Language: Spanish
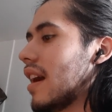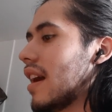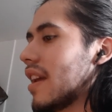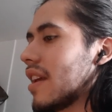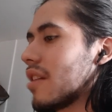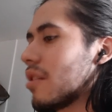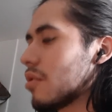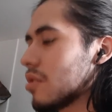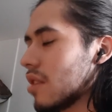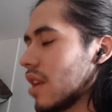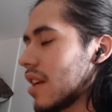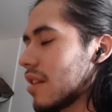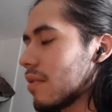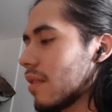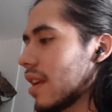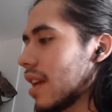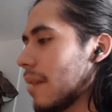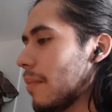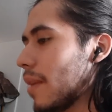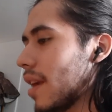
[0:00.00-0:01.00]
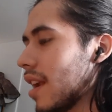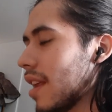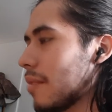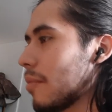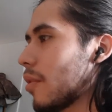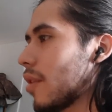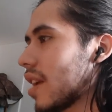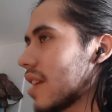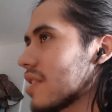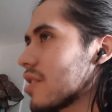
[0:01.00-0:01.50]
incluso en la actualidad para las
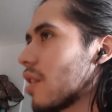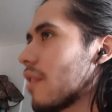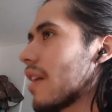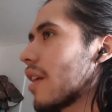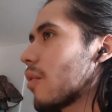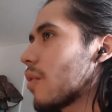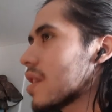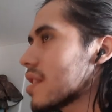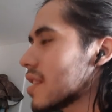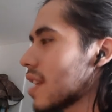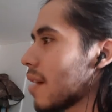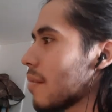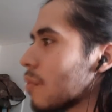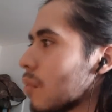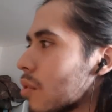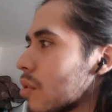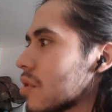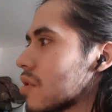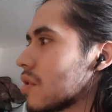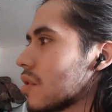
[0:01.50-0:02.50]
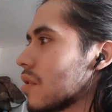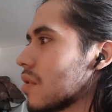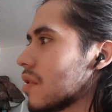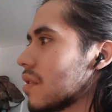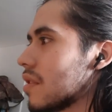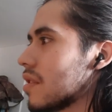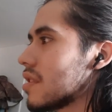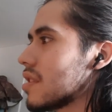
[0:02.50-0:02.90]
mujeres todavía cuesta mucho